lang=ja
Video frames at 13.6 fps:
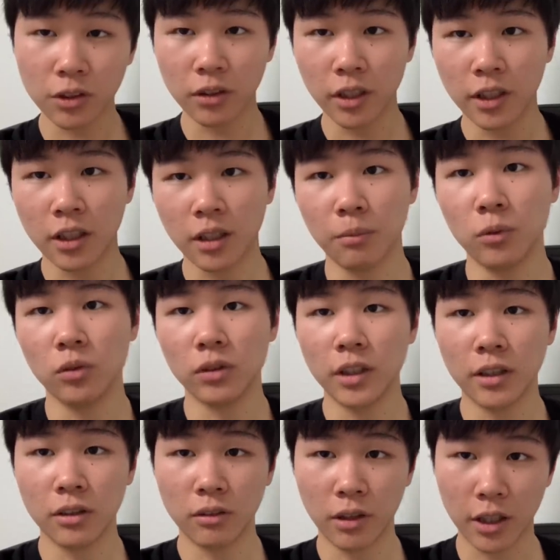のね、危険も出
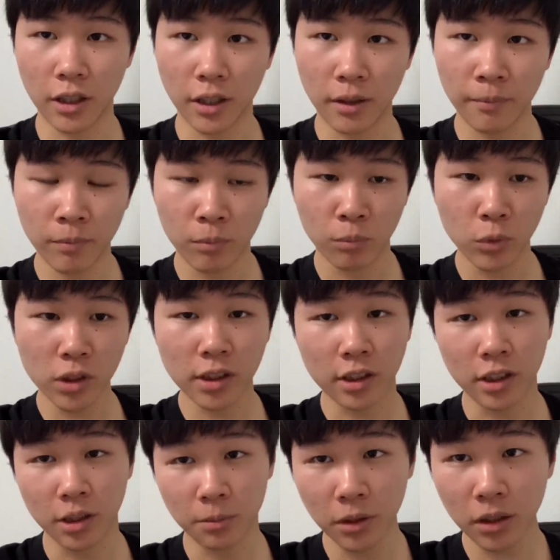てくるわけで、もしかした
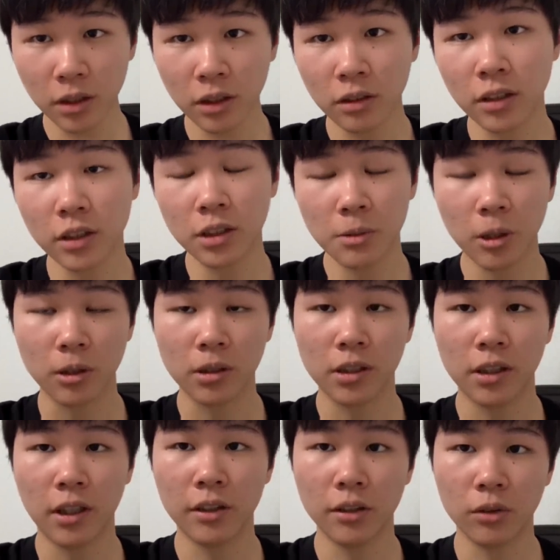ら自分が亡くなってしまうかもし
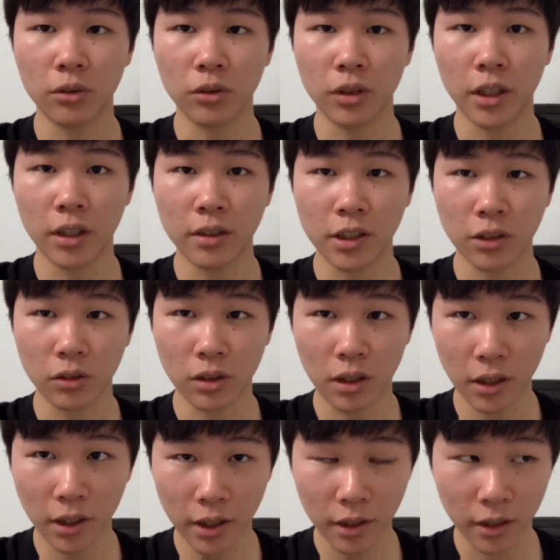れないっていうことをね、ちゃんと考
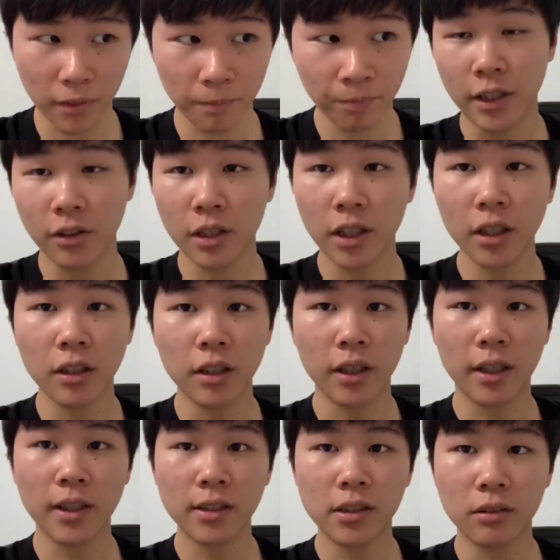えて、着る限りね、
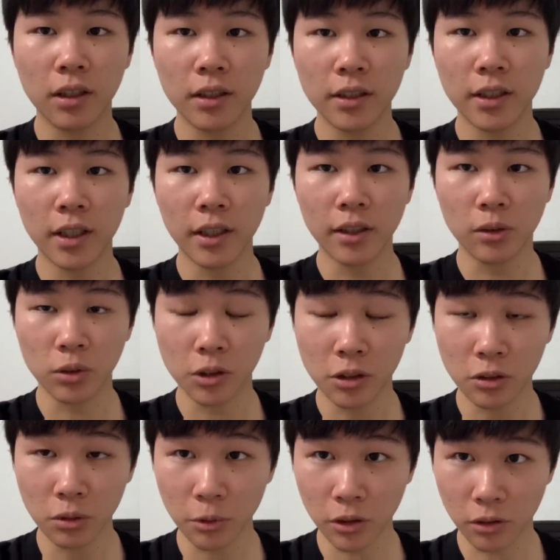外出は控えてほしい
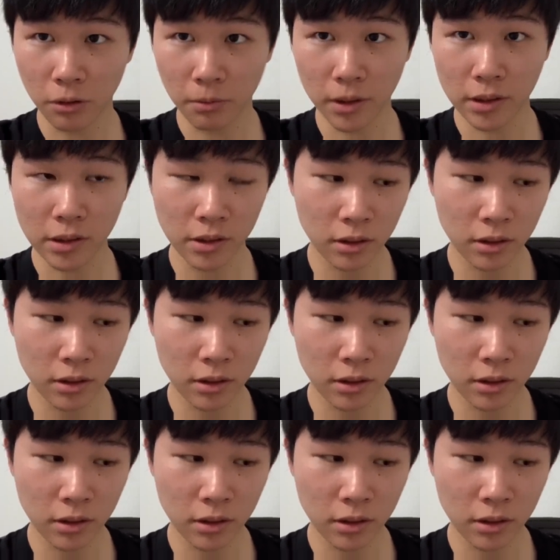と思っております。